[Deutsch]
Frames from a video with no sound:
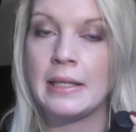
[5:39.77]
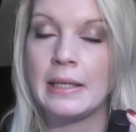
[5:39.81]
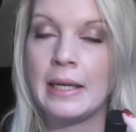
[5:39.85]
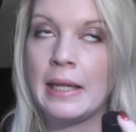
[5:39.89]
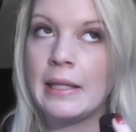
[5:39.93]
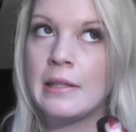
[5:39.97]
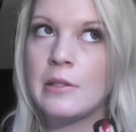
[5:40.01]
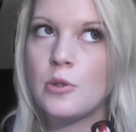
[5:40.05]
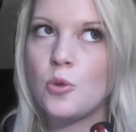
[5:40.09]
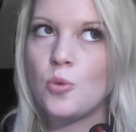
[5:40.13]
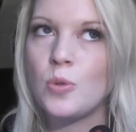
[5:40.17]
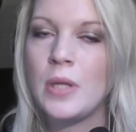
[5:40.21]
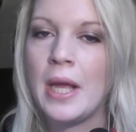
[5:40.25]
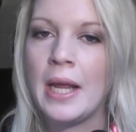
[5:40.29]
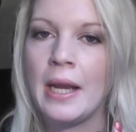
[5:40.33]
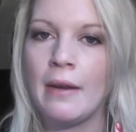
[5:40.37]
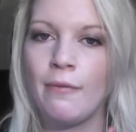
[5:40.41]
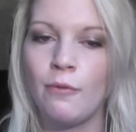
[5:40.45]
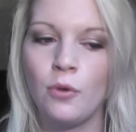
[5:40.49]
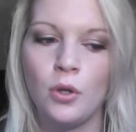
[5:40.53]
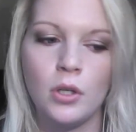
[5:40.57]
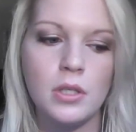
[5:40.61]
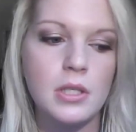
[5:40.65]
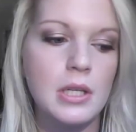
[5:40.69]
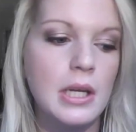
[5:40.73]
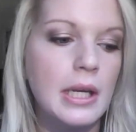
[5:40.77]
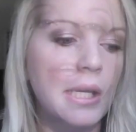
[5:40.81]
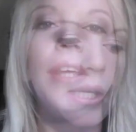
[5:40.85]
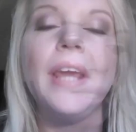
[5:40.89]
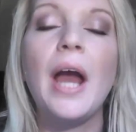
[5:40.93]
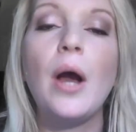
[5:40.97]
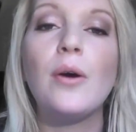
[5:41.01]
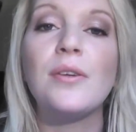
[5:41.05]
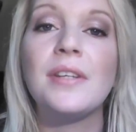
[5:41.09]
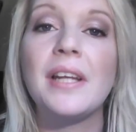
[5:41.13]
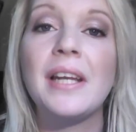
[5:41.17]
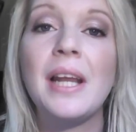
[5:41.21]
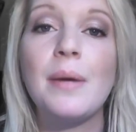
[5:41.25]
dann so sein wird.
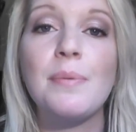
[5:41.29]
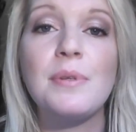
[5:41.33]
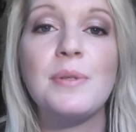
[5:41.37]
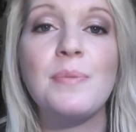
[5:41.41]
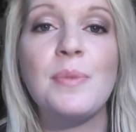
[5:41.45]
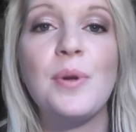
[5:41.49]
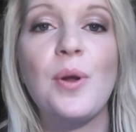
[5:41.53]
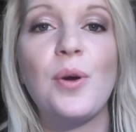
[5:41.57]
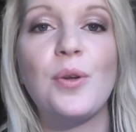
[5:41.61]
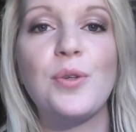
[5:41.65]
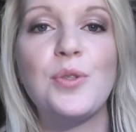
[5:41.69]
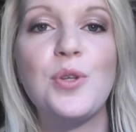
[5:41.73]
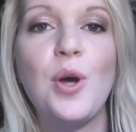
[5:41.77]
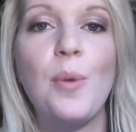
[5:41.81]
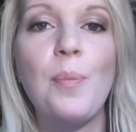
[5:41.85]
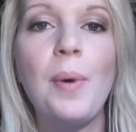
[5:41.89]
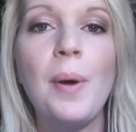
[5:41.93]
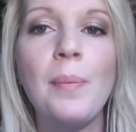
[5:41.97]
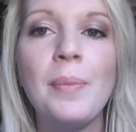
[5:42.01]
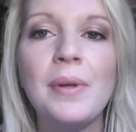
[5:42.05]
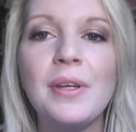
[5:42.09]
Ja, und dann habe ich mir noch einen Topper